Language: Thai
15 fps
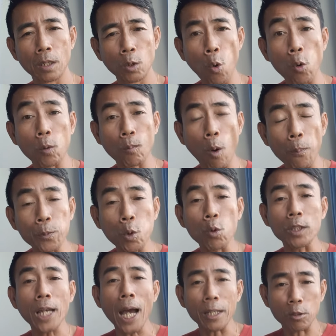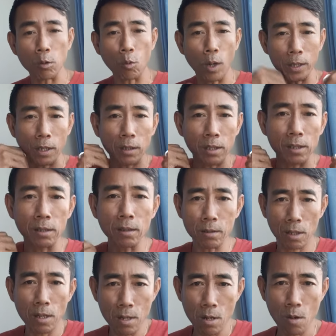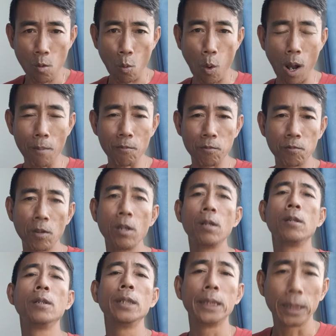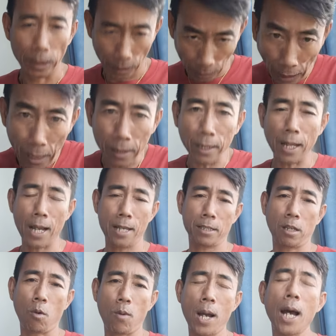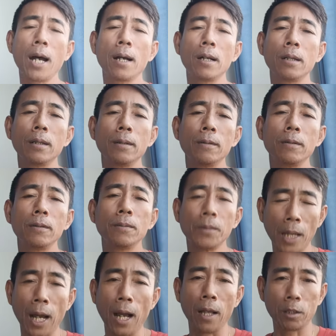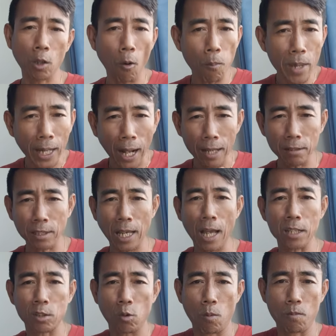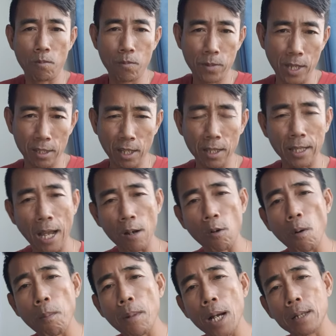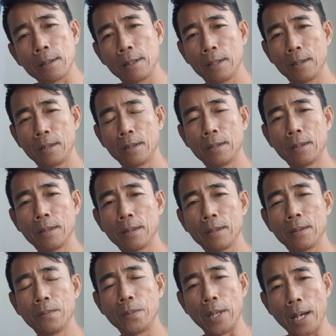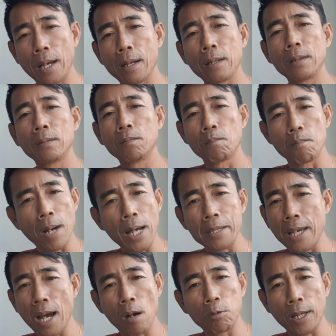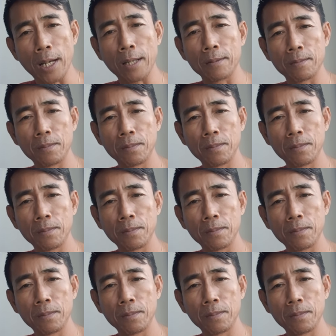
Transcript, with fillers: ทุกพบทุกชาติจนกว่าจะถึงความสิ้นอาสวะนะฮะต้องมีการสะสมในเส้นทางของมรรคนะฮะมายาวนาน